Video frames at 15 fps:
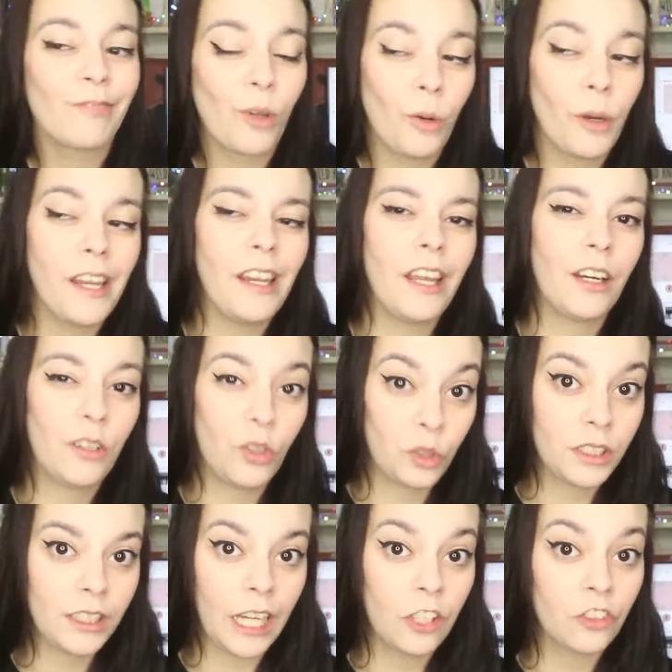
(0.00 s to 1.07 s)
quella
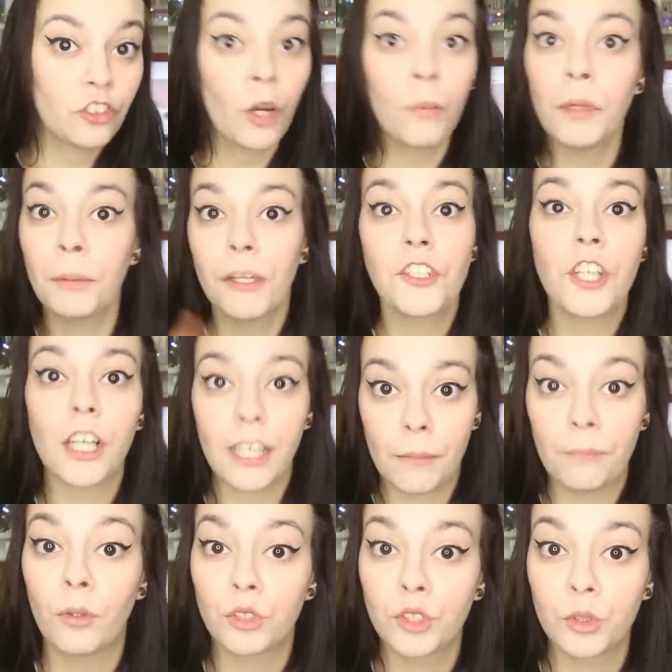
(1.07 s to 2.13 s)
non tanto. Mi piace il
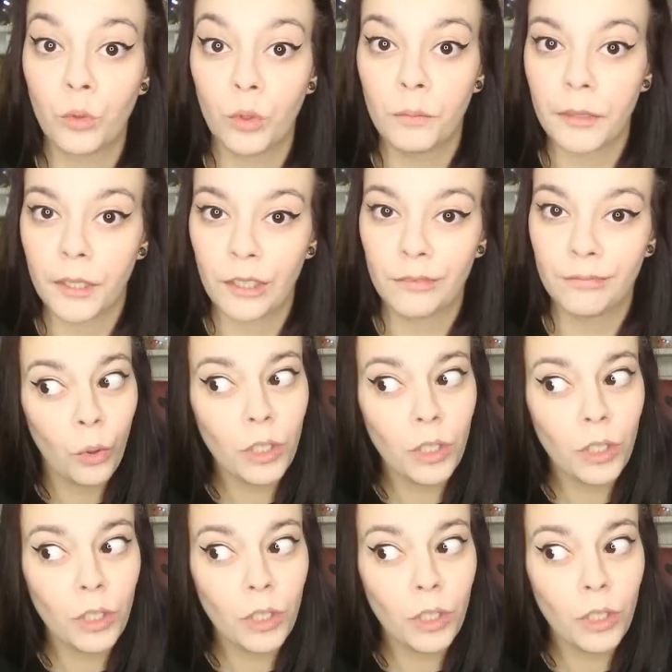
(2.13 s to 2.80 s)
rap old school però.